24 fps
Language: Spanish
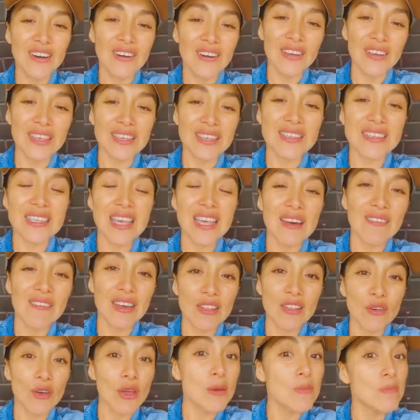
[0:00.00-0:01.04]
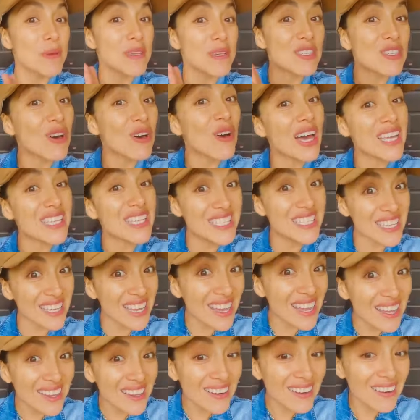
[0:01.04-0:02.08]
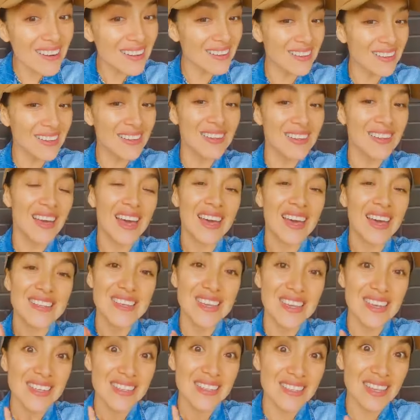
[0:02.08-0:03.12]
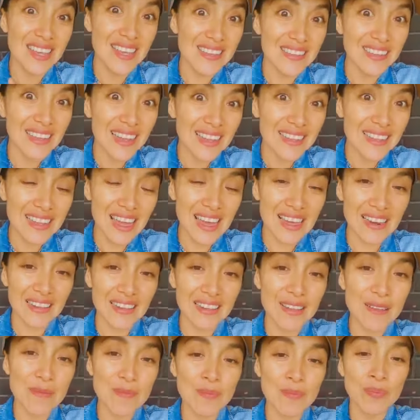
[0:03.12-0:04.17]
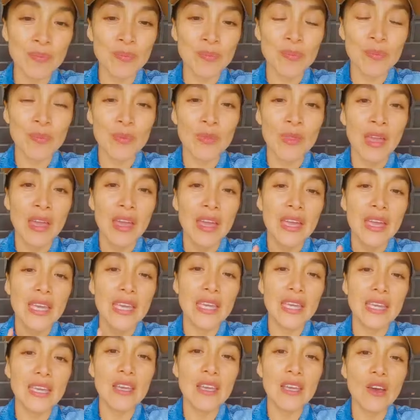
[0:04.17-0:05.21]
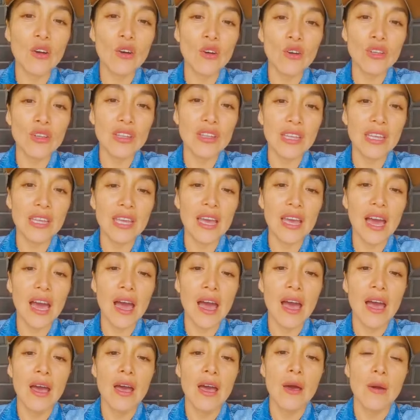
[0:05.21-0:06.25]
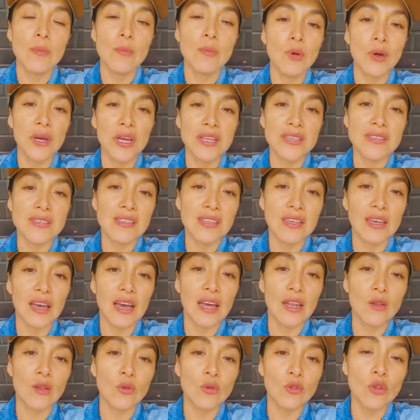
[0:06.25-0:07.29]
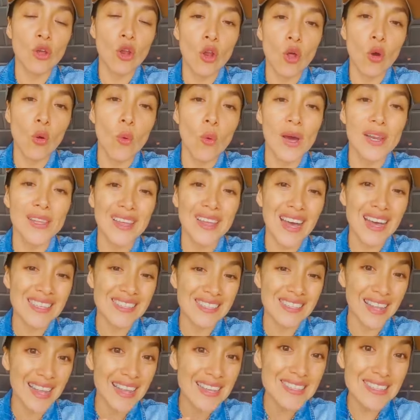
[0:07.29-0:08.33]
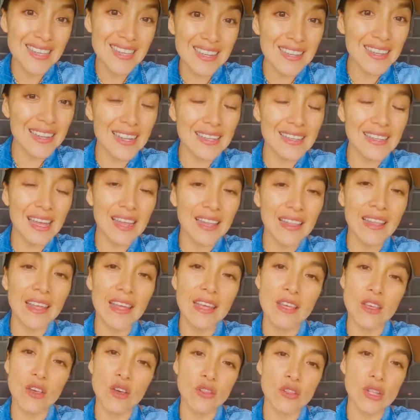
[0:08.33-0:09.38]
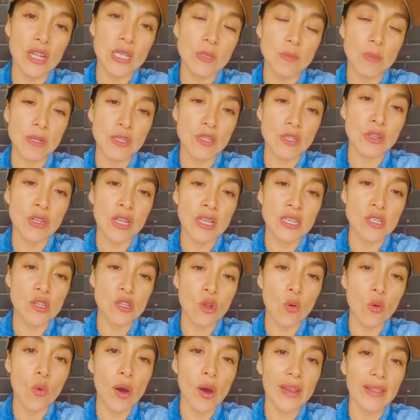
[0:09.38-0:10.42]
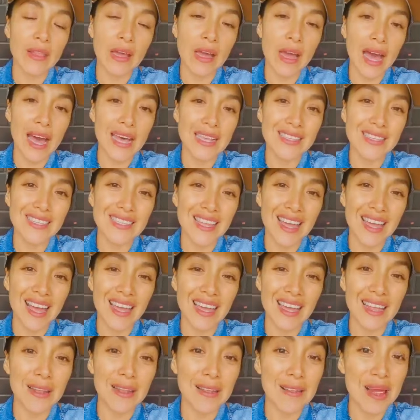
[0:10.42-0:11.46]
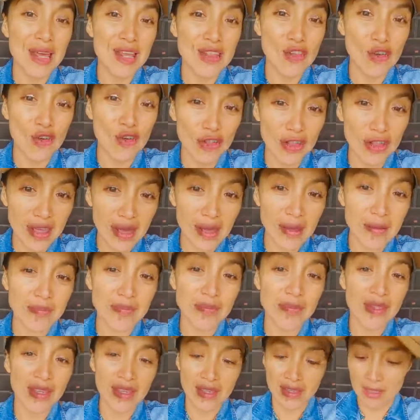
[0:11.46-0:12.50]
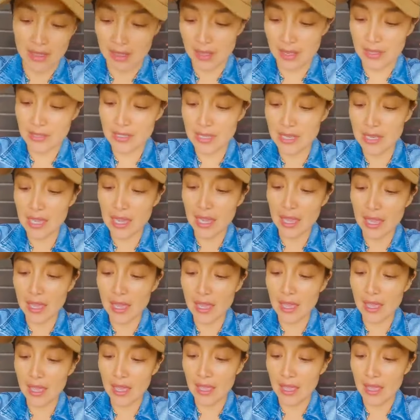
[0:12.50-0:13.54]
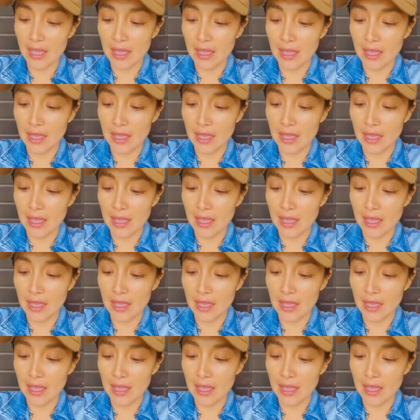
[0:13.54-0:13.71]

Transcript: hoy es sábado, empezó ayer, ayer 6 de la tarde, y hoy día pues algunos lo guardan hasta las 6 de la tarde y otras personas lo guardan hasta el mediodía. Así que